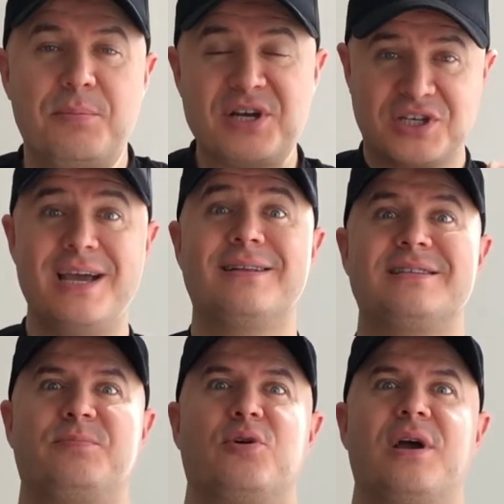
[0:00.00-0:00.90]
Başka yerde
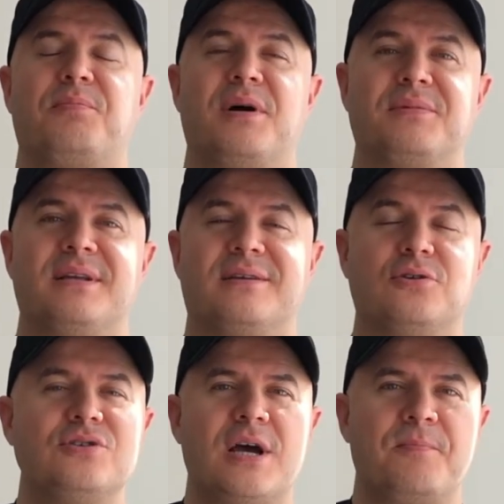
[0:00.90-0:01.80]
spor yapmam gerekir
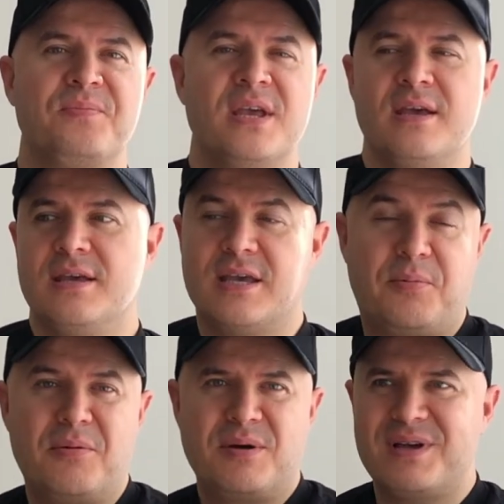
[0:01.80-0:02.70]
hocam.
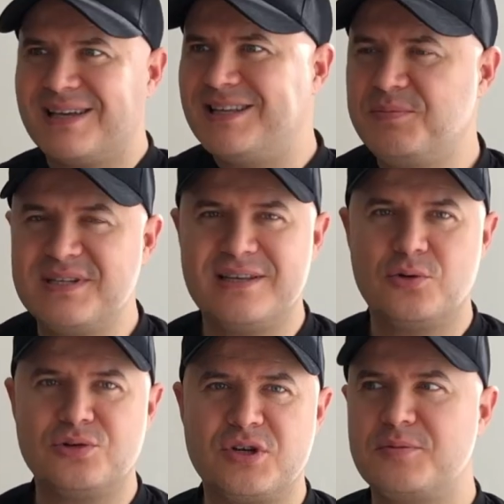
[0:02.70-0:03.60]
Yapamam yani gidip kızla
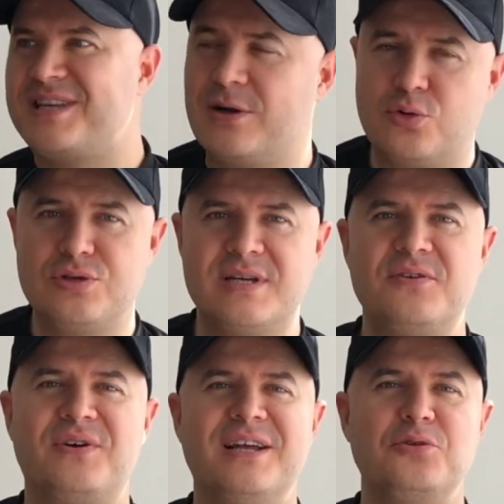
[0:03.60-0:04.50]
konuşamam sen konuşsana
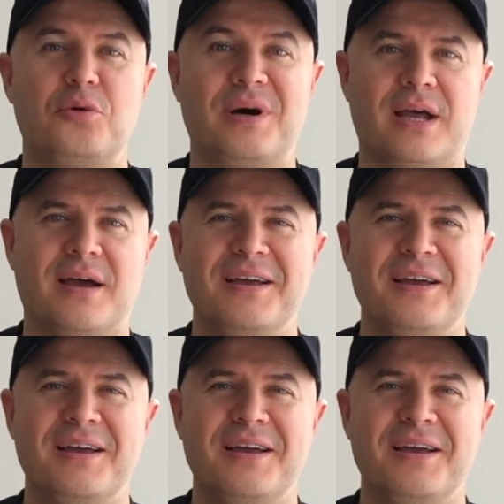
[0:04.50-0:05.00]
falan diyor bana.